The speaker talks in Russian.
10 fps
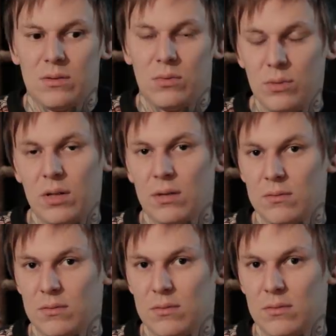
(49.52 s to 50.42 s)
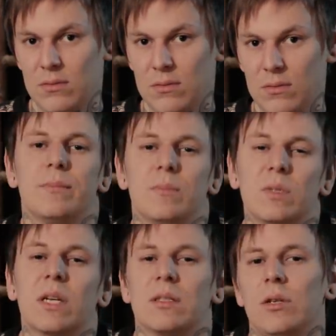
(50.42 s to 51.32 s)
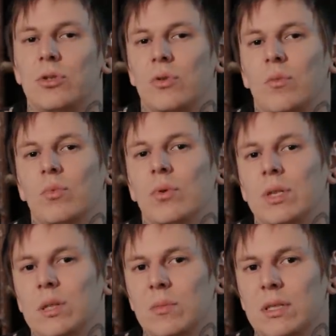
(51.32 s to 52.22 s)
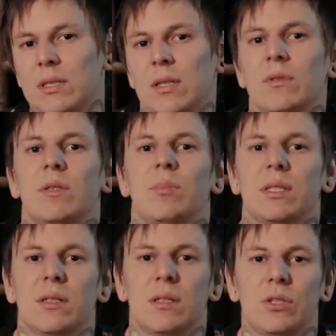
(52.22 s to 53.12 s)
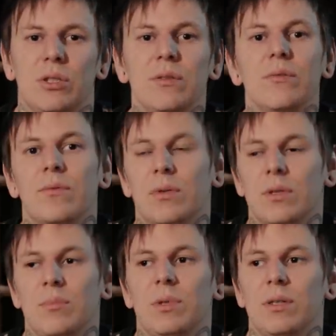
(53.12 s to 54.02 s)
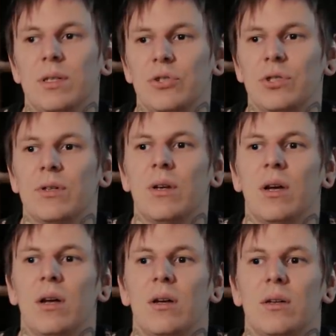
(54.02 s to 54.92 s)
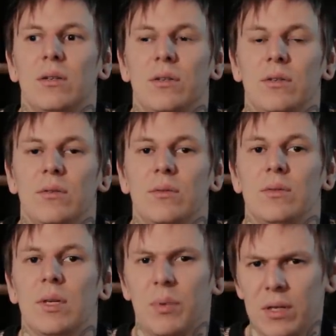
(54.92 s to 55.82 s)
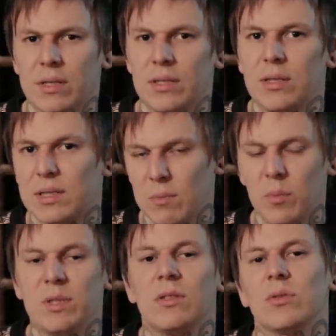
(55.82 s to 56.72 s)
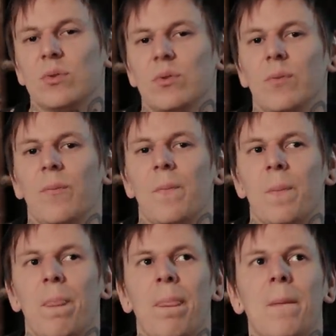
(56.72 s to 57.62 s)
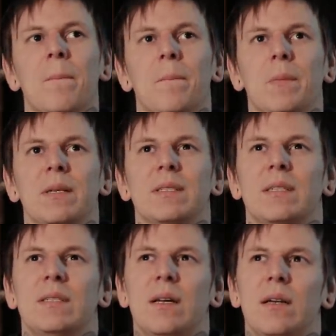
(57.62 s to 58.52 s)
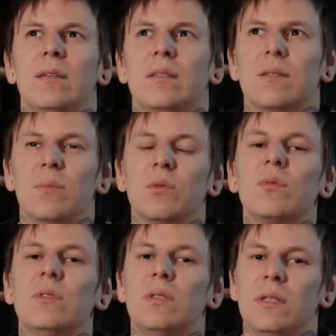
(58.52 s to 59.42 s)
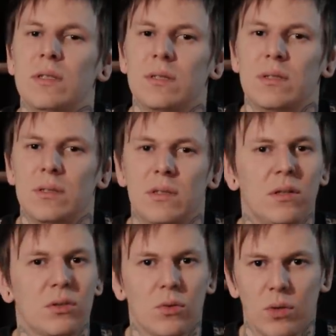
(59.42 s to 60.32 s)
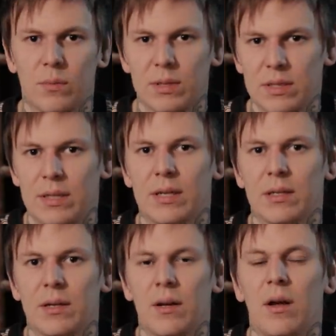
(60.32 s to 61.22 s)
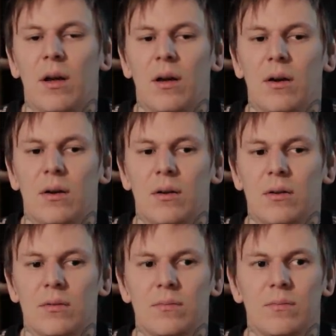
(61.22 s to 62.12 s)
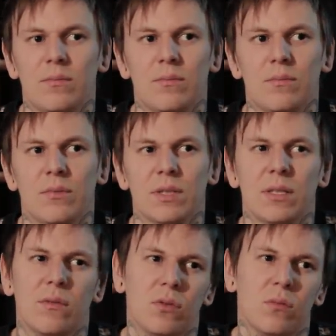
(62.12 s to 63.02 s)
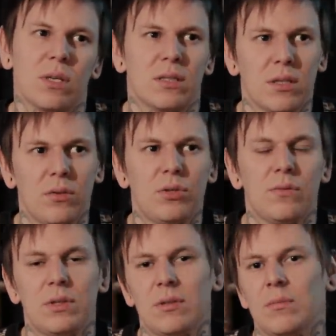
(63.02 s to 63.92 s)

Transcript: хуйня. Сказали, что я буду одним из основных персонажей в этой передаче, и я пригласил их к себе в мастерскую. Мы засняли где-то минут 30 или 40 материала э, в основном касающегося